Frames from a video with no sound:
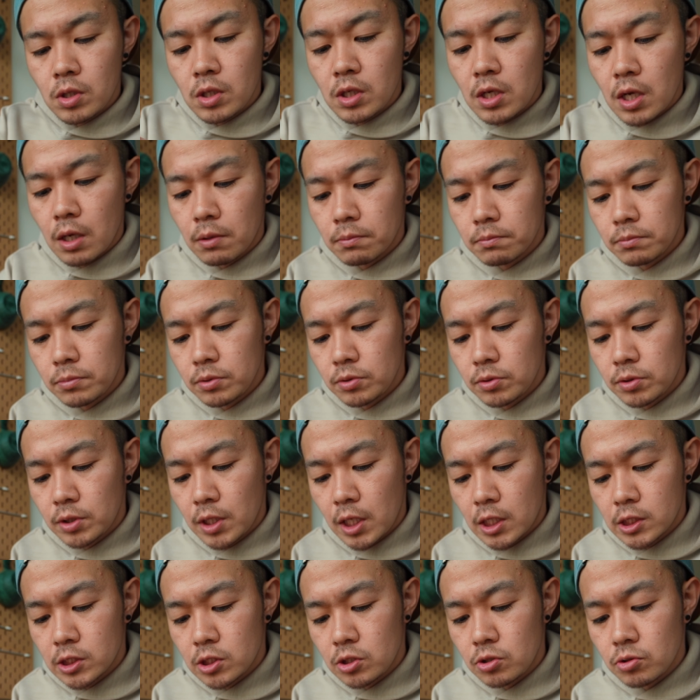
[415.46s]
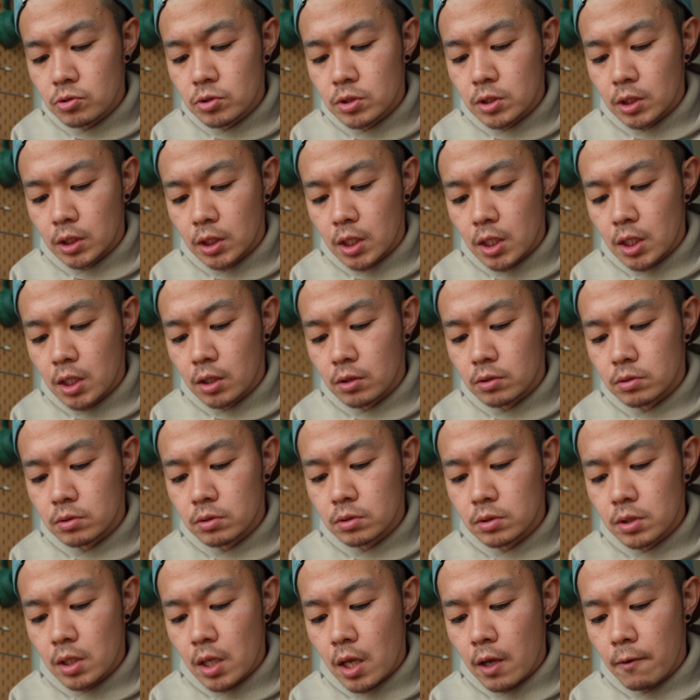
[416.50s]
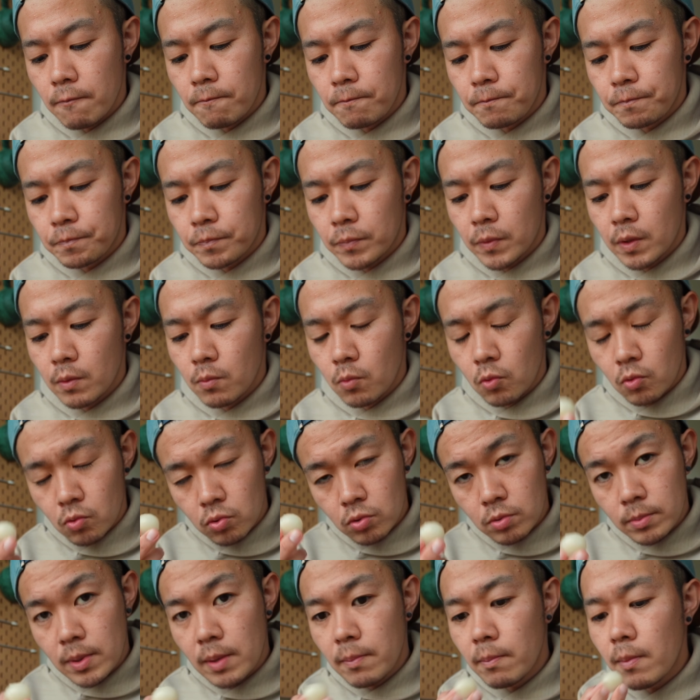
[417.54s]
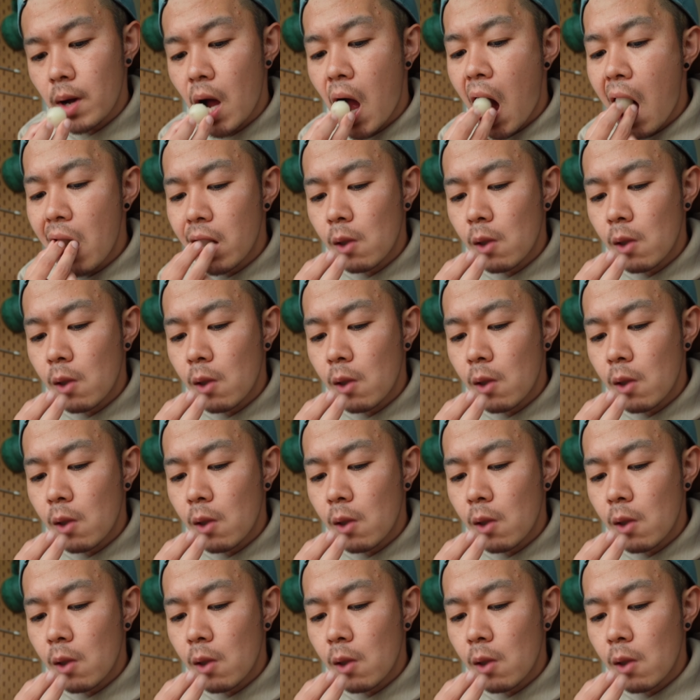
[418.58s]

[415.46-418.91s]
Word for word: ランブータンジュースが出てくるんで、このまんま